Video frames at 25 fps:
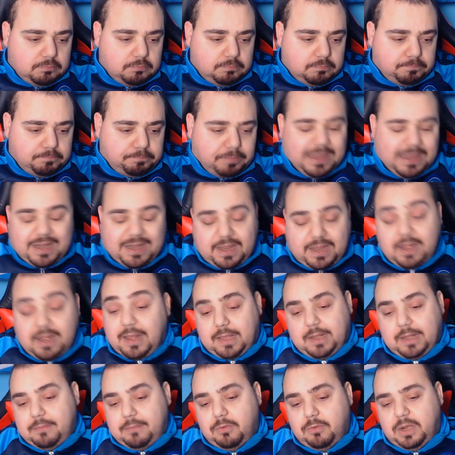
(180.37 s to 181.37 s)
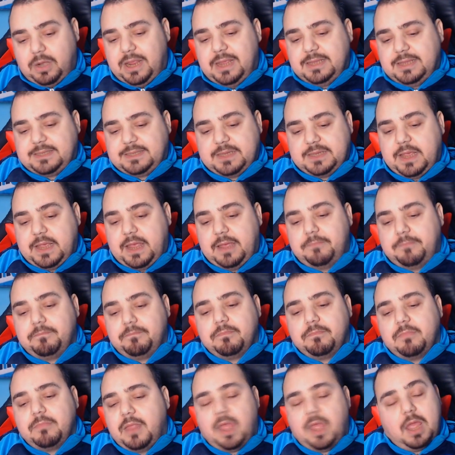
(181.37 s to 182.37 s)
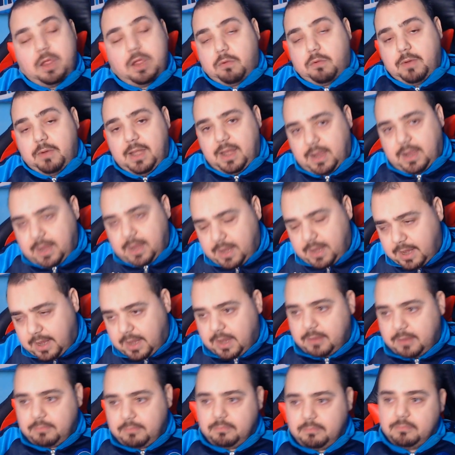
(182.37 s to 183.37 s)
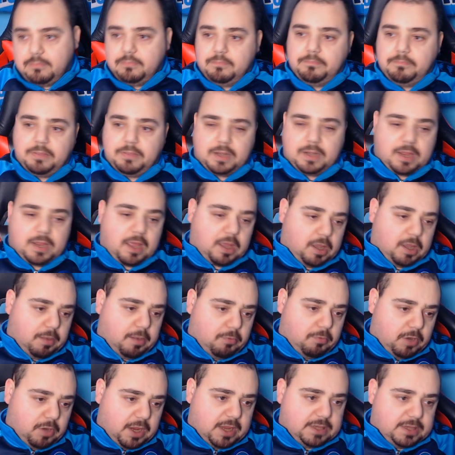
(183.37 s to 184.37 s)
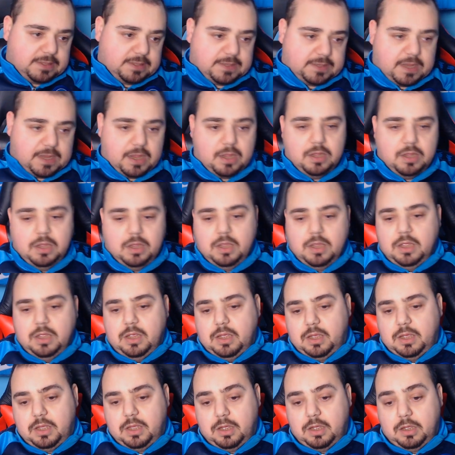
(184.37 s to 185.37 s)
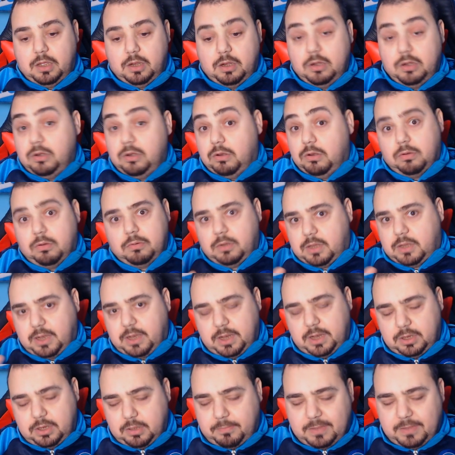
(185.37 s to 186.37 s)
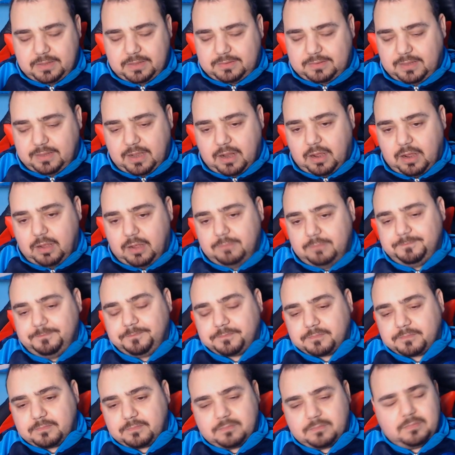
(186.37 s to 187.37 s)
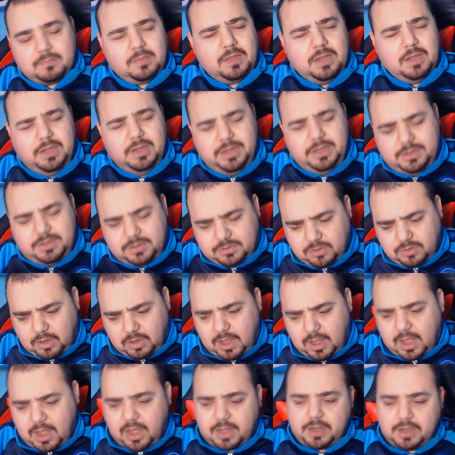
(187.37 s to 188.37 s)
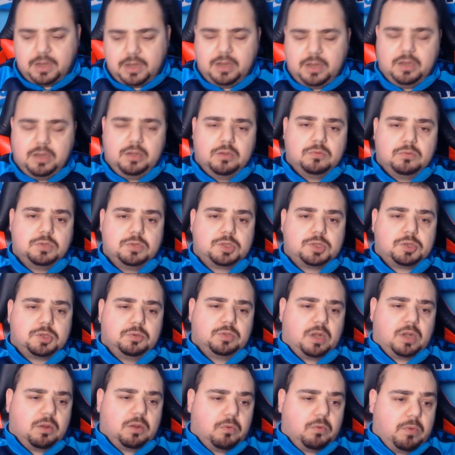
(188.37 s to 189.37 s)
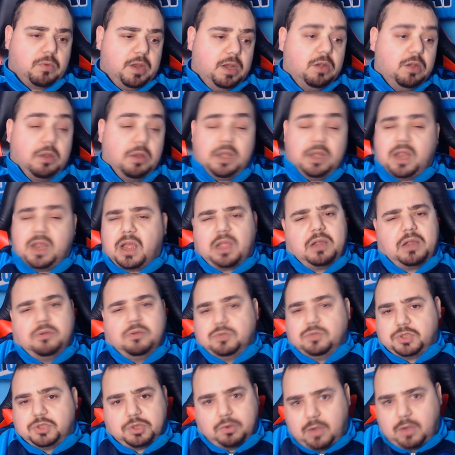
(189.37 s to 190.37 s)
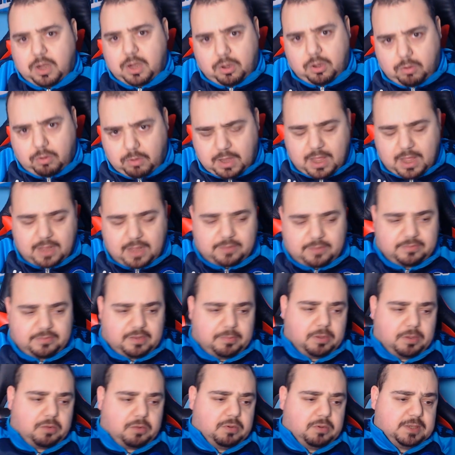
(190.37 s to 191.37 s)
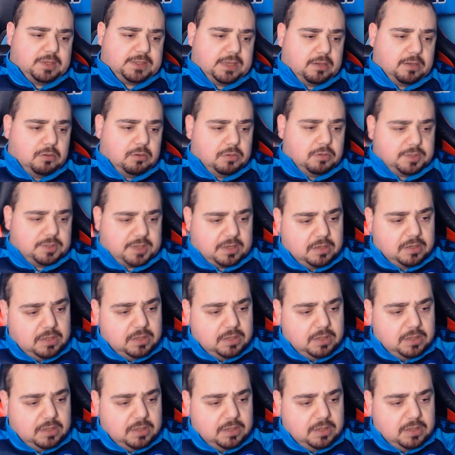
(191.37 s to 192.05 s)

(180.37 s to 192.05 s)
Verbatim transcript: perché la Cremonese è quella che è, perché la Cremonese eh, non credo metterà i titolari, non sono tranquillo e neanche non sono arrogante per questa cosa,